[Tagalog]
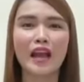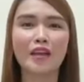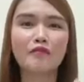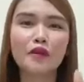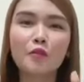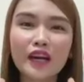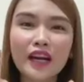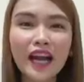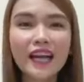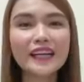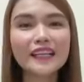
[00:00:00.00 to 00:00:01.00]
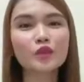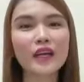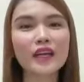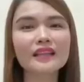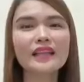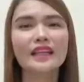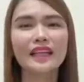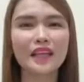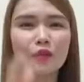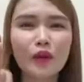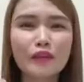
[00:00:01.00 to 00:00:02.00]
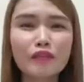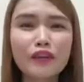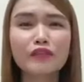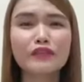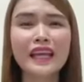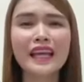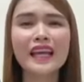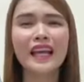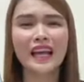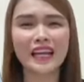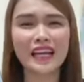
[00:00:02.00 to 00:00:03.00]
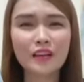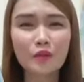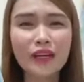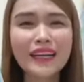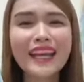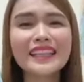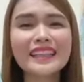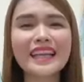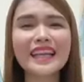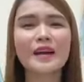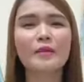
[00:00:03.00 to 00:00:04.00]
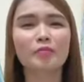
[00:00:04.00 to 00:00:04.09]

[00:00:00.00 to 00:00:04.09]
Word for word: And from 120, naging 150, naging 180,